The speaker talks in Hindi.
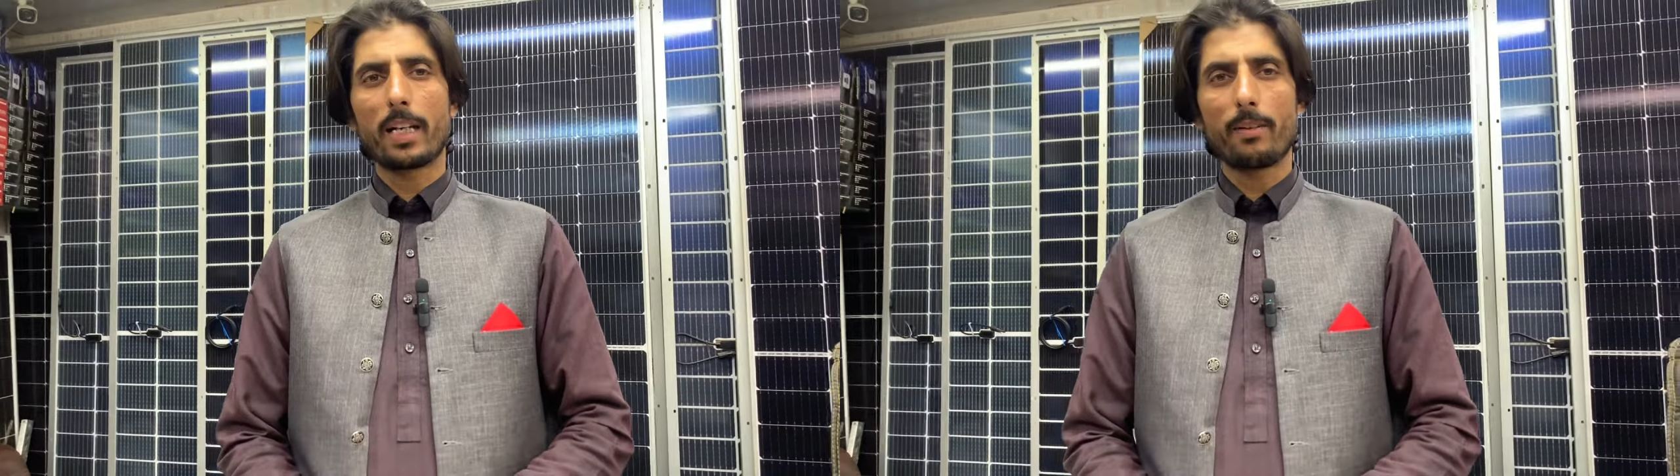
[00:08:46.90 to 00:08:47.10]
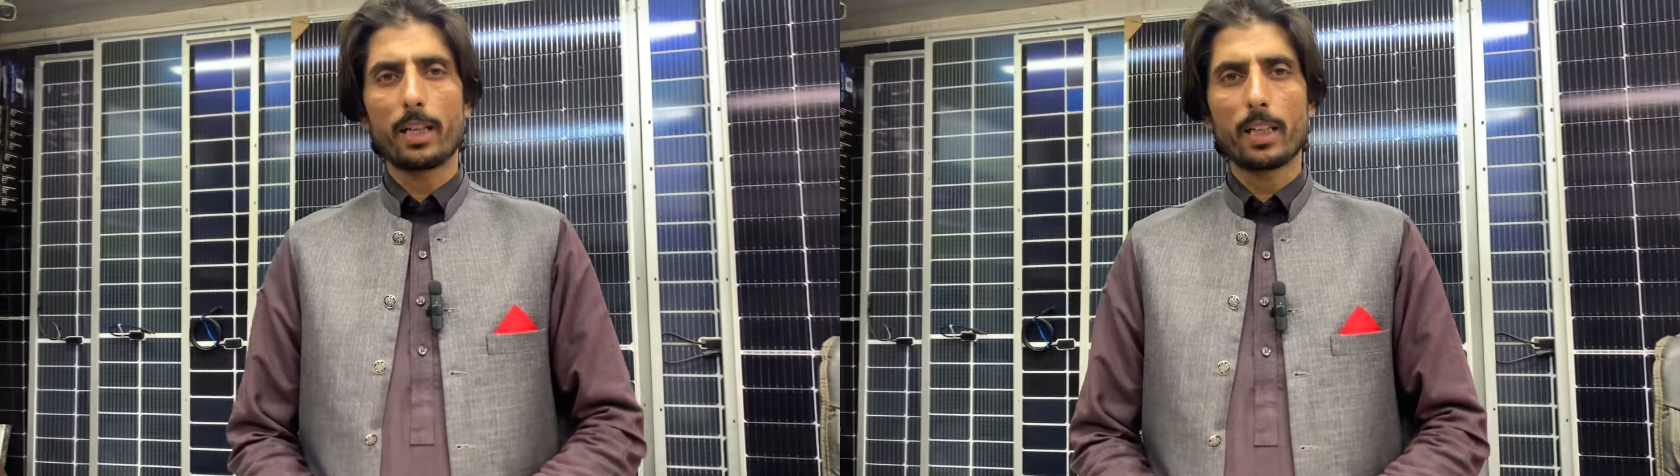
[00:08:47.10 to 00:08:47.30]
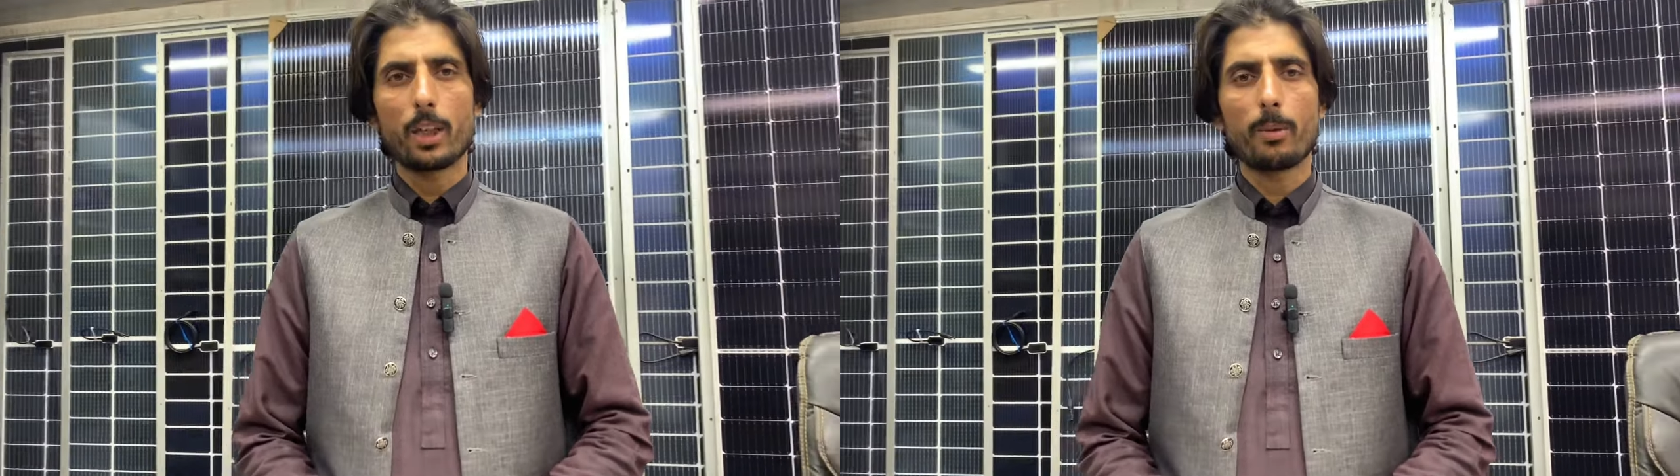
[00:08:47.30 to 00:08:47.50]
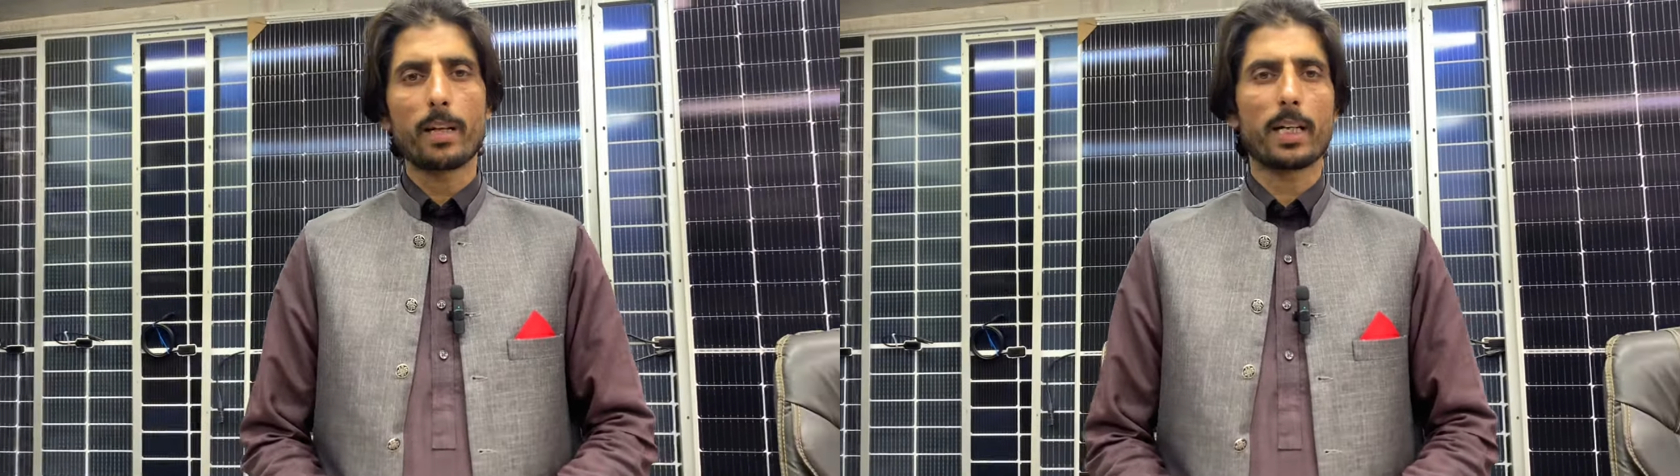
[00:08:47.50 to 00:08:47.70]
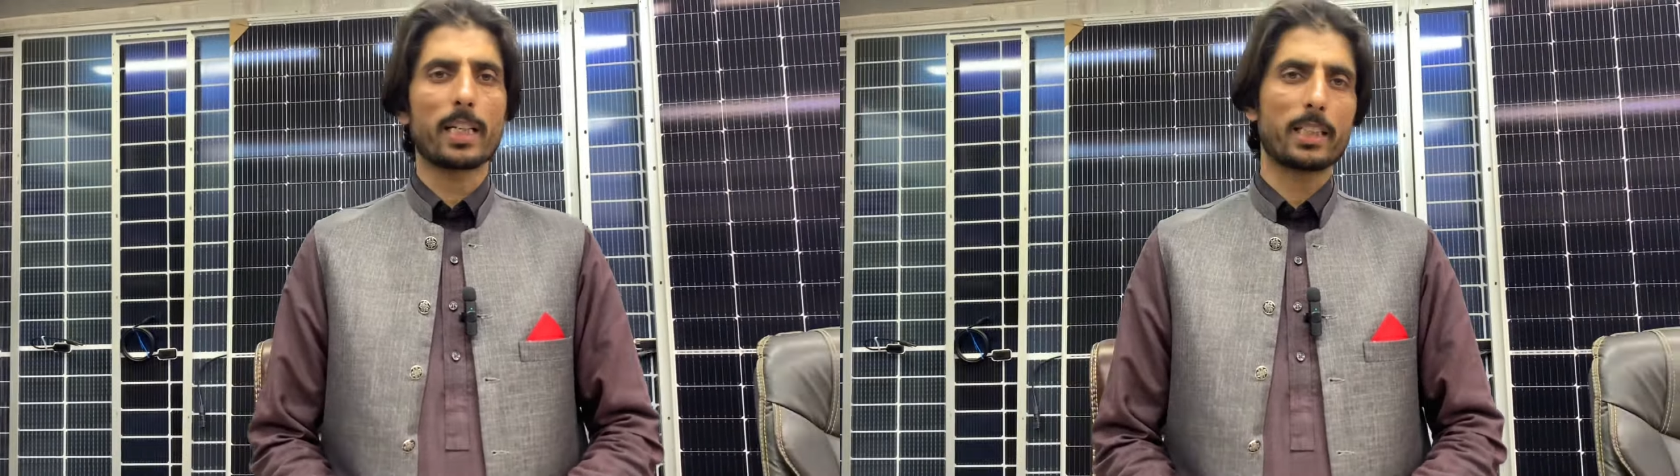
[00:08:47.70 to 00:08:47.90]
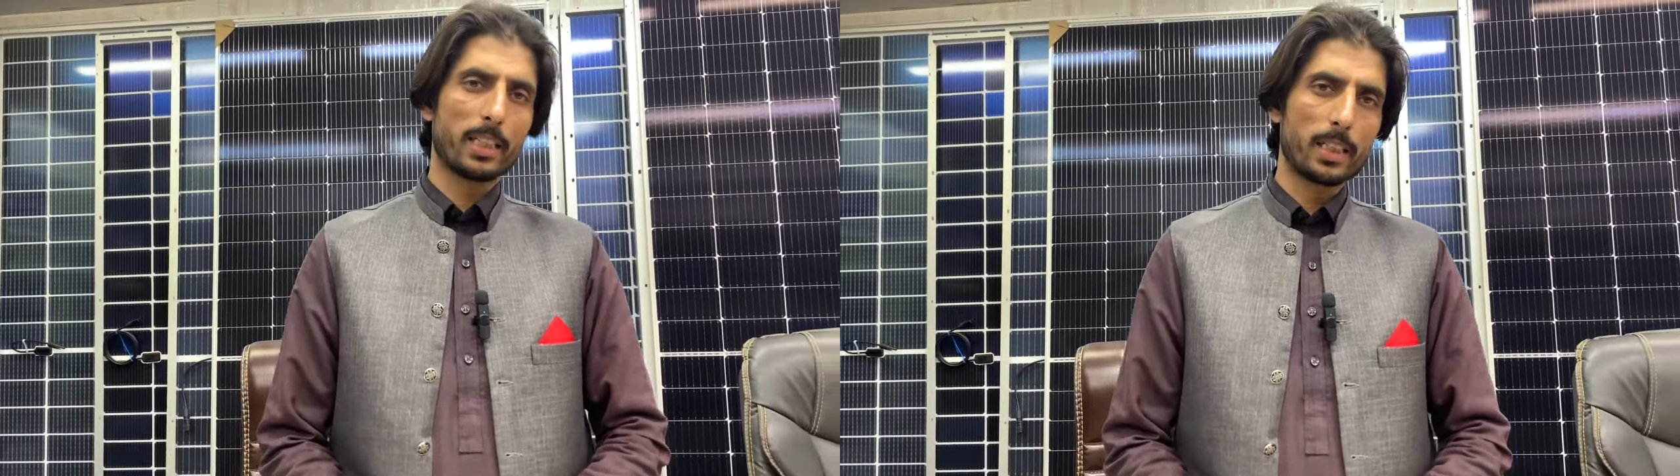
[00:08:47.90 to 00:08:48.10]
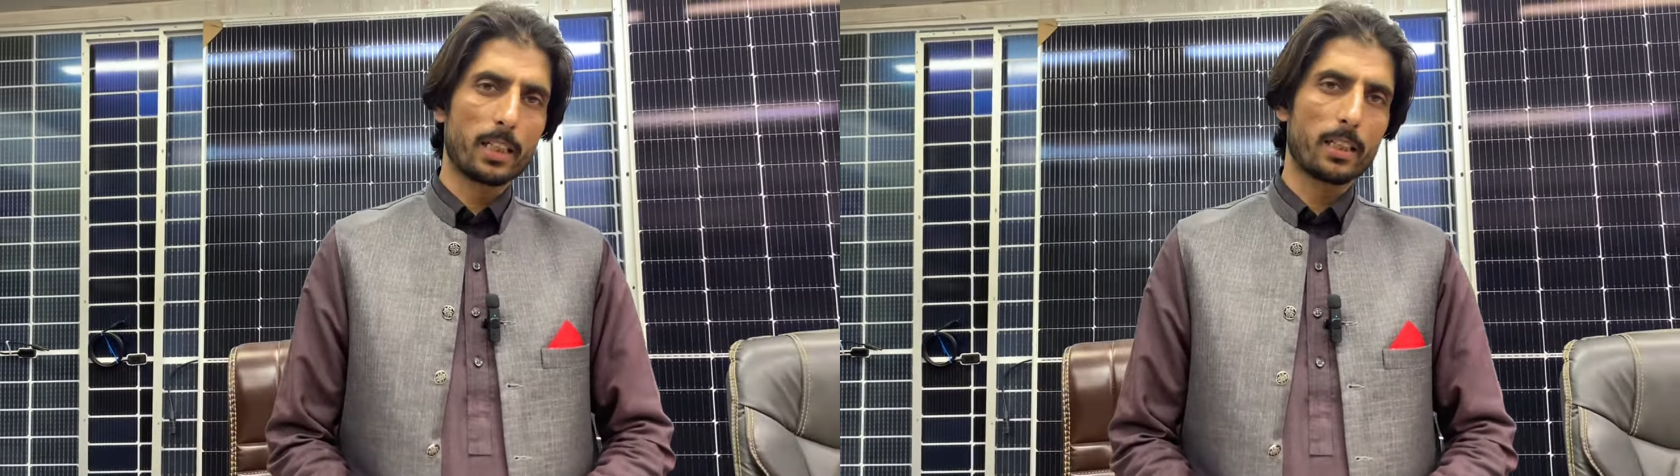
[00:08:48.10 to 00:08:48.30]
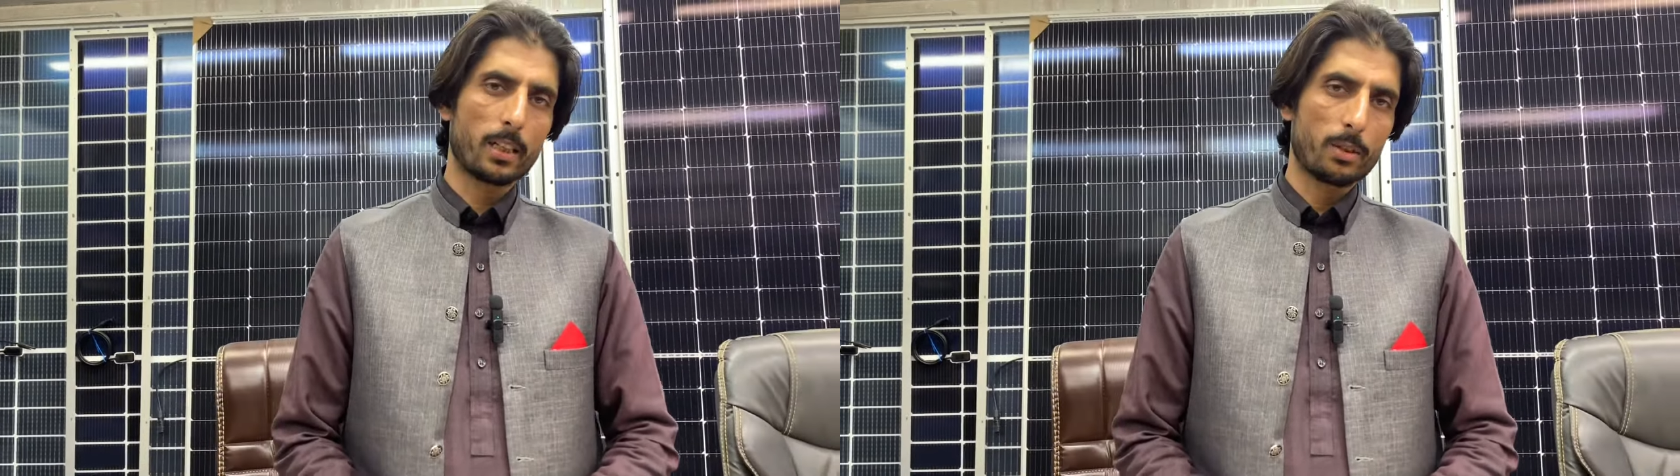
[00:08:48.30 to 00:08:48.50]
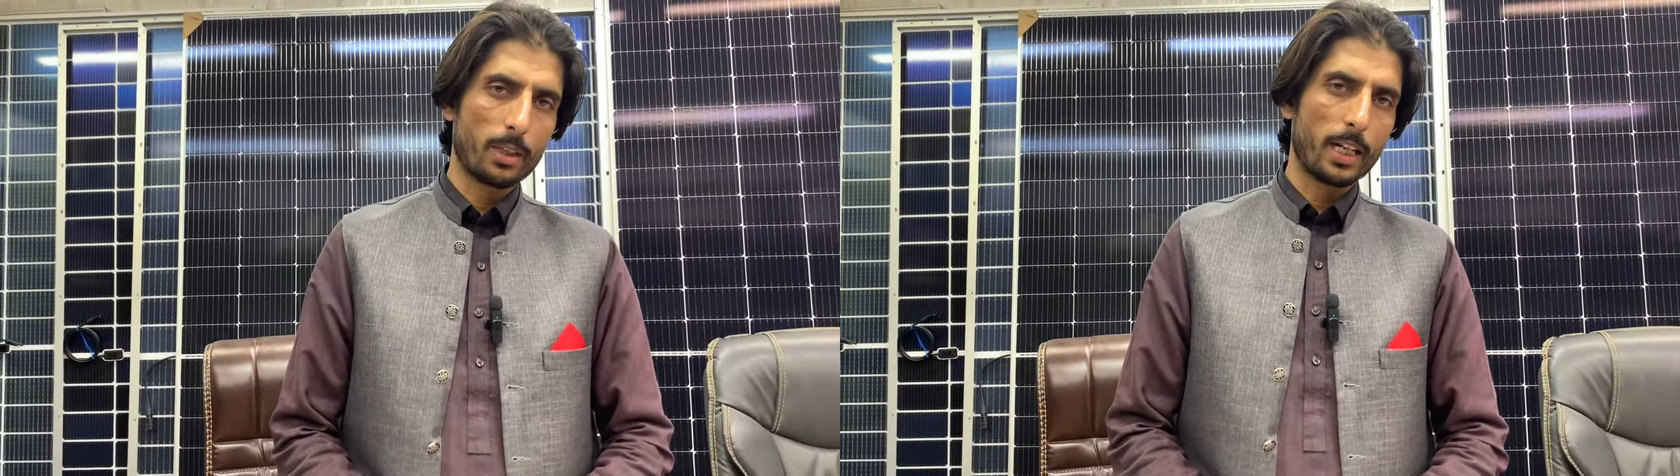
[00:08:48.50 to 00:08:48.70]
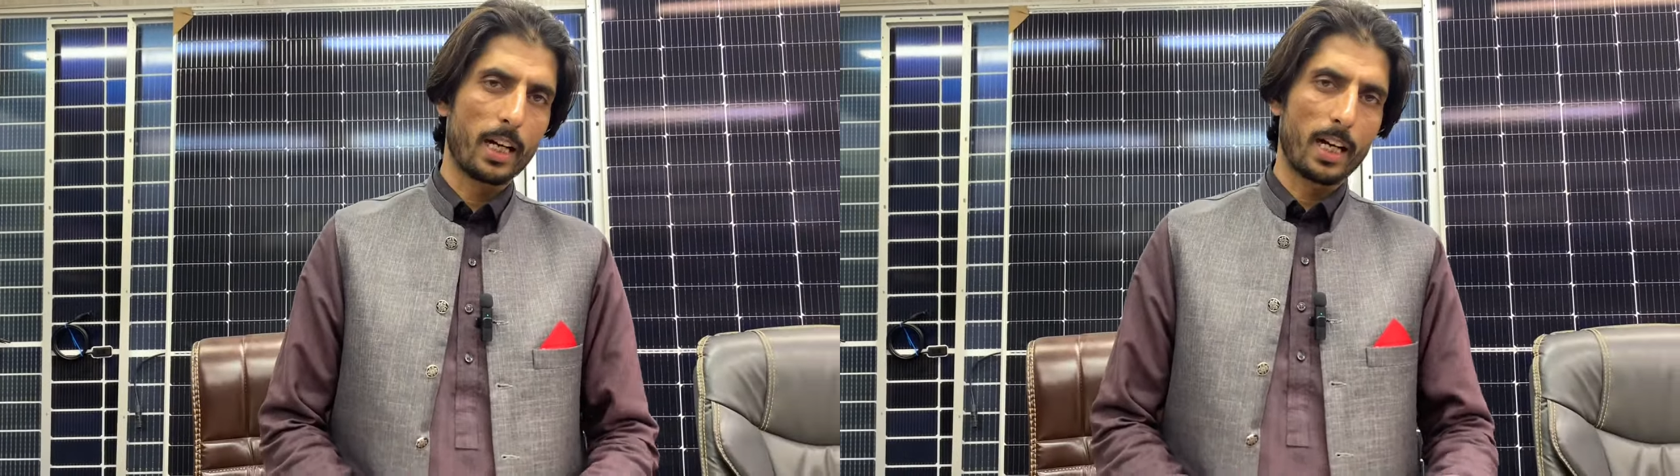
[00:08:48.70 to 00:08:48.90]
आने वाले दिनों में अगर सीजन
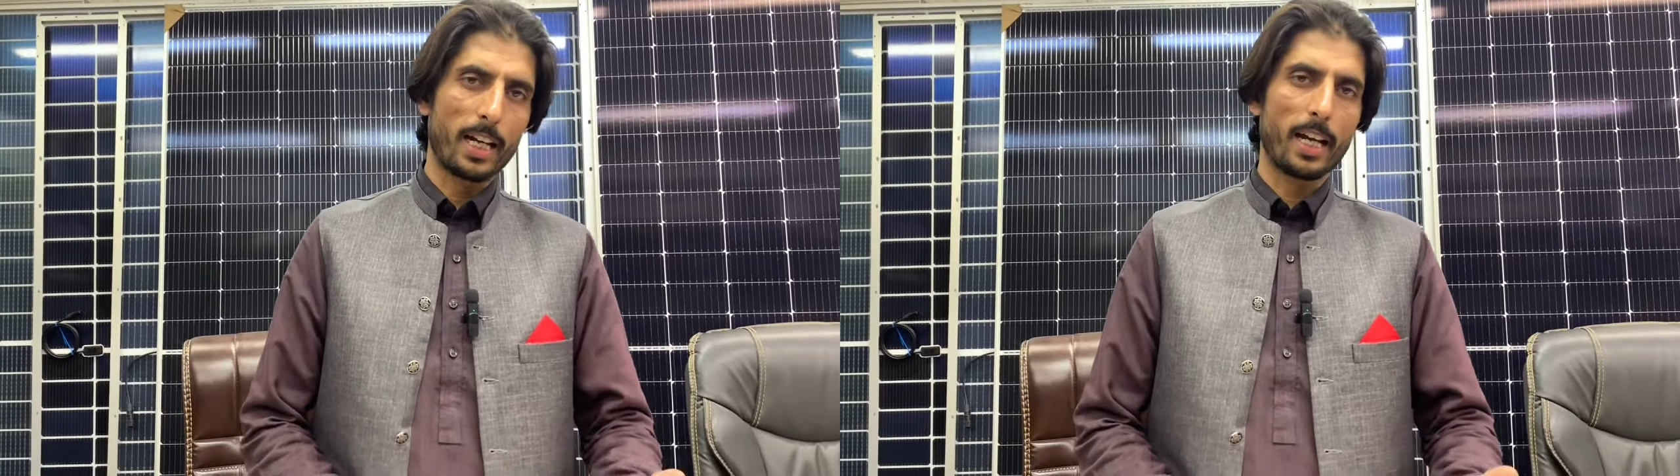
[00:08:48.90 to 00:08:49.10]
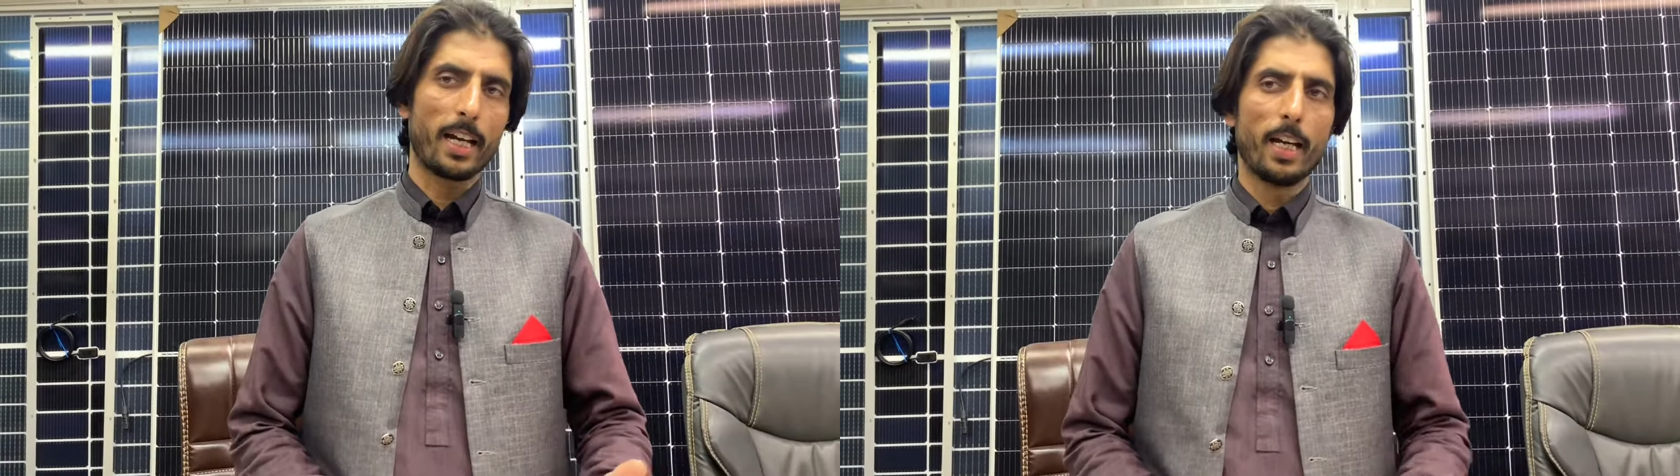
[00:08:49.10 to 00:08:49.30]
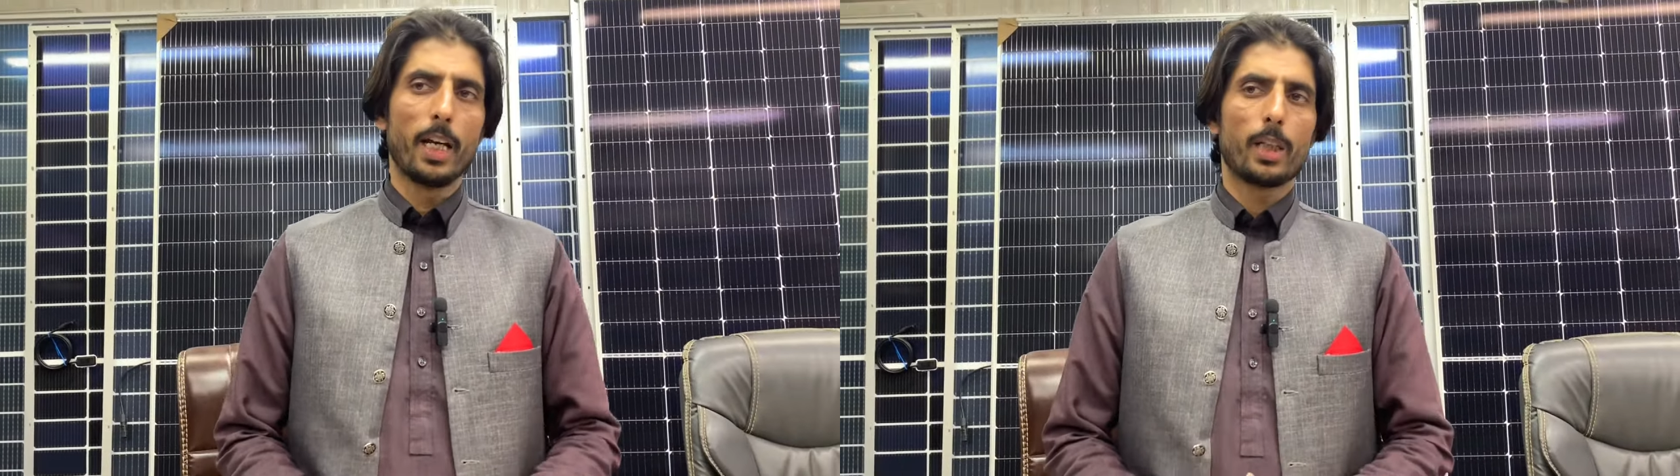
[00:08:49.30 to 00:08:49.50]
क्योंकि आ रहा है